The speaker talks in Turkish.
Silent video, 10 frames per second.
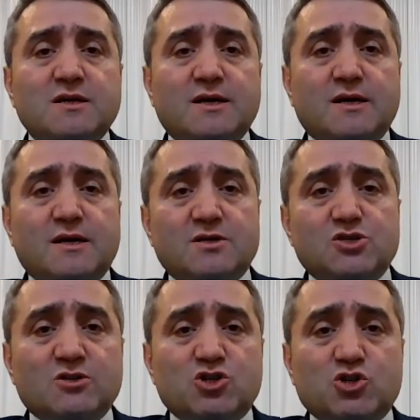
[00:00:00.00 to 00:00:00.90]
e,
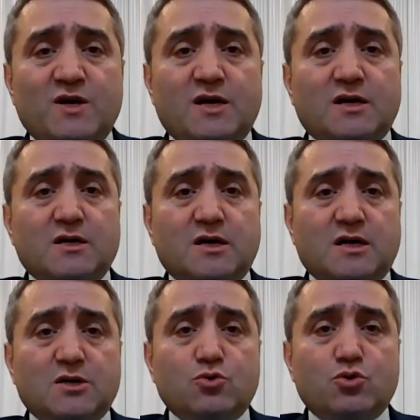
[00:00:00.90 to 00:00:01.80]
çalışma
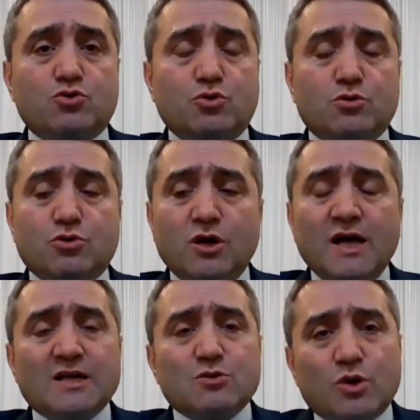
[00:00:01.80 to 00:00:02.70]
e, yürütüldü.
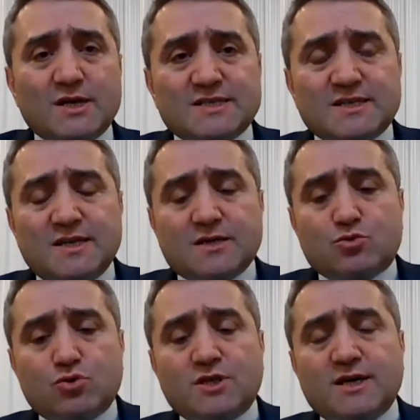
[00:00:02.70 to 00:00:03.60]
Dolayısıyla
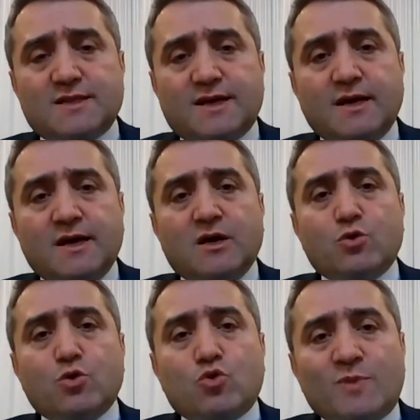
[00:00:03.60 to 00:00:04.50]
Türkiye'de
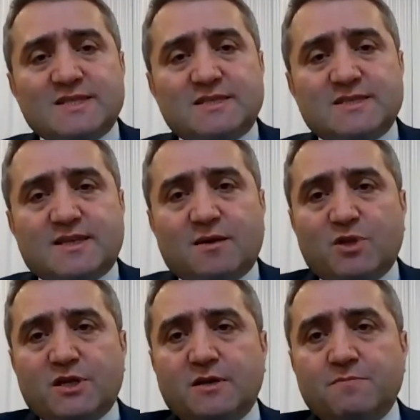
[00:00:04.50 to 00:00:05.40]
hükümet
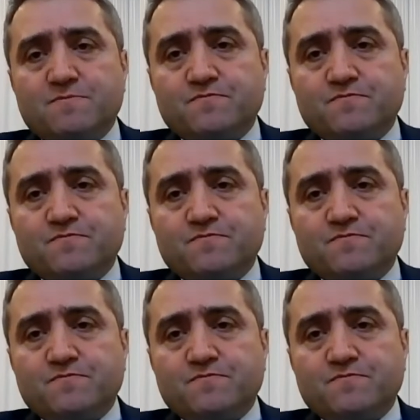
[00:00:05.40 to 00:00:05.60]
sistemleri